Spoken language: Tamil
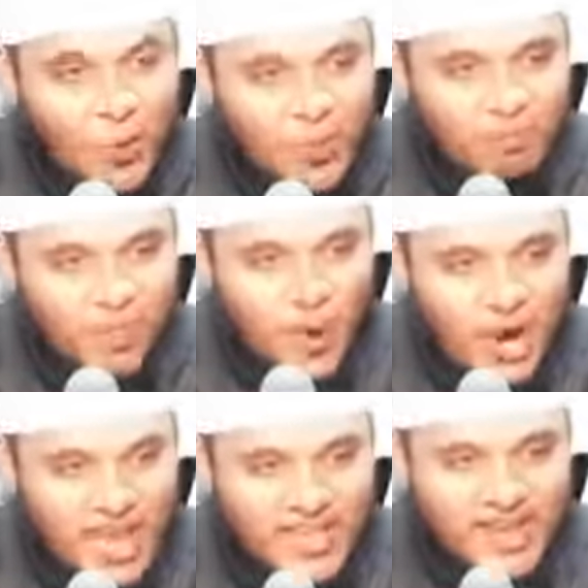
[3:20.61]
உன்
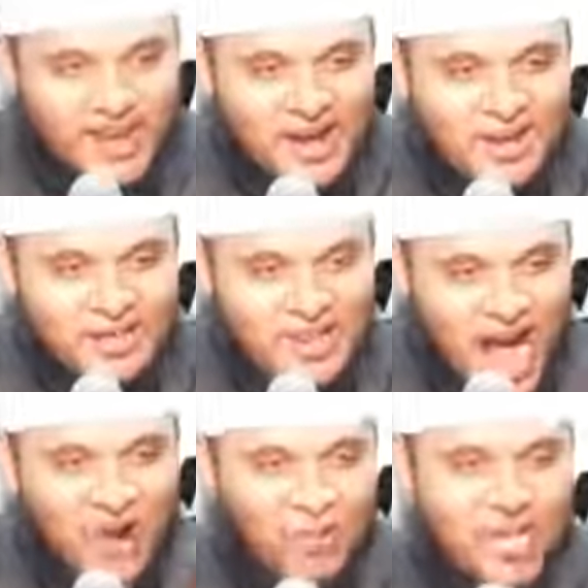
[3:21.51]
புகழை
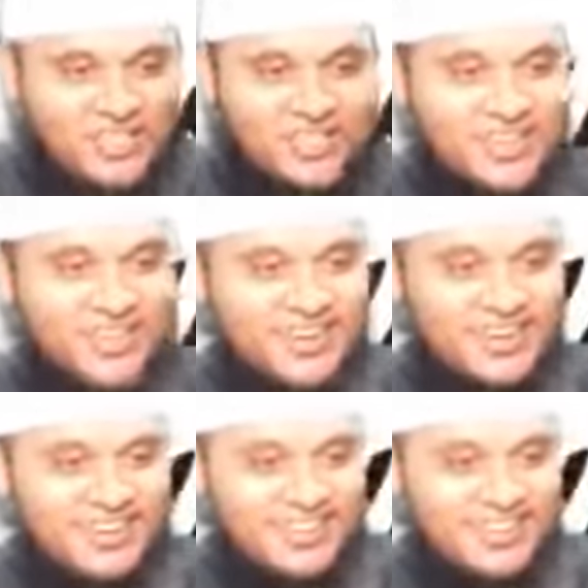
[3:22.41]
நான் உயர்த்தி இருக்கிறேன்